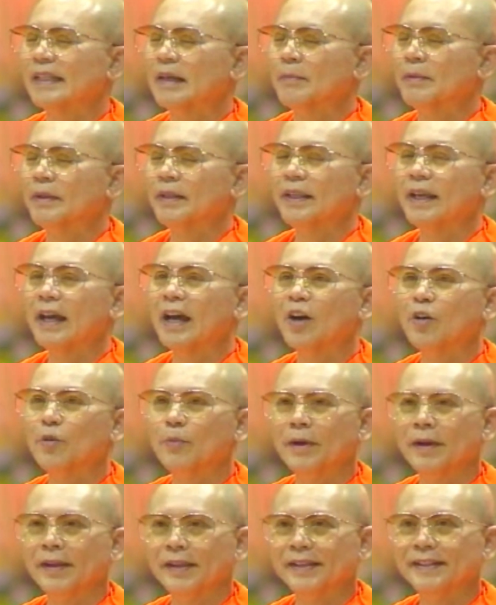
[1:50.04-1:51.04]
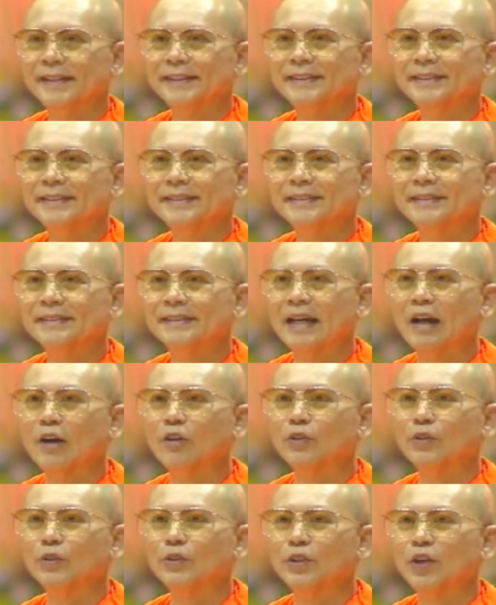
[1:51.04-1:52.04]
แต่มันยาวไป
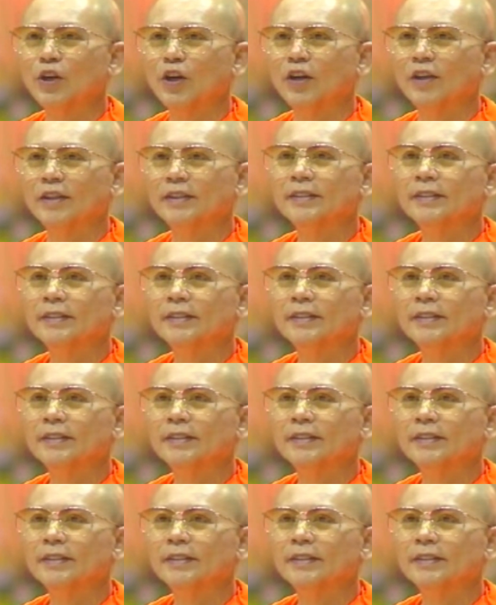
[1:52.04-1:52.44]
เอาโดยย่อ